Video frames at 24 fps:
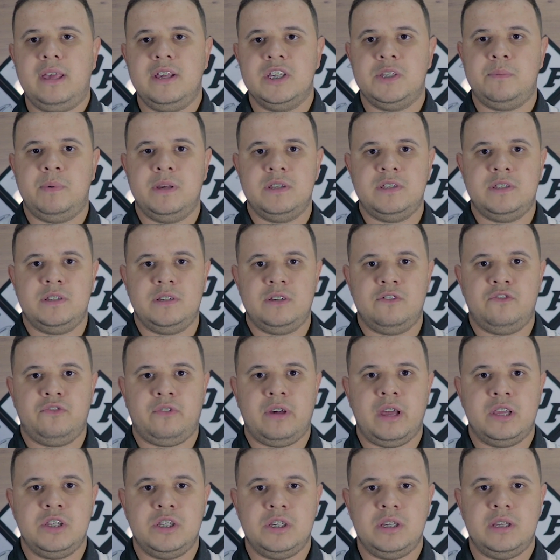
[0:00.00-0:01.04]
aqui em
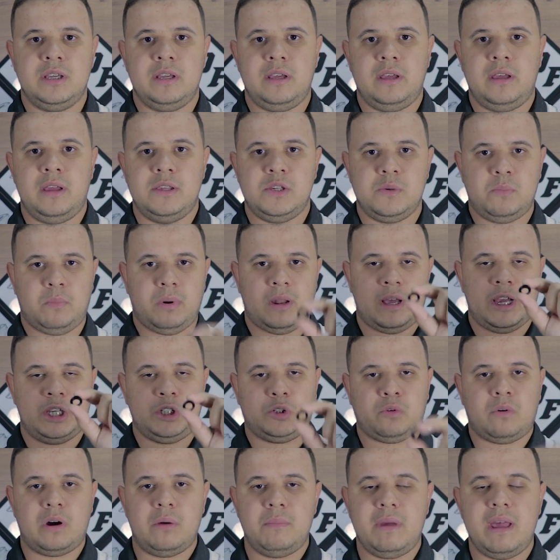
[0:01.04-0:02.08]
específico é de, de
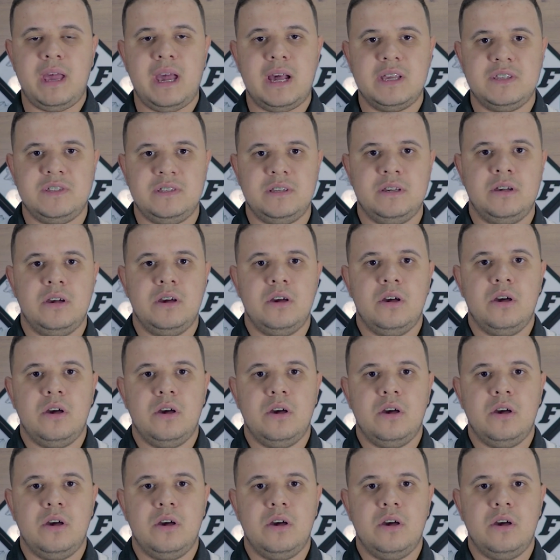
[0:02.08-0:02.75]
plástico ABS.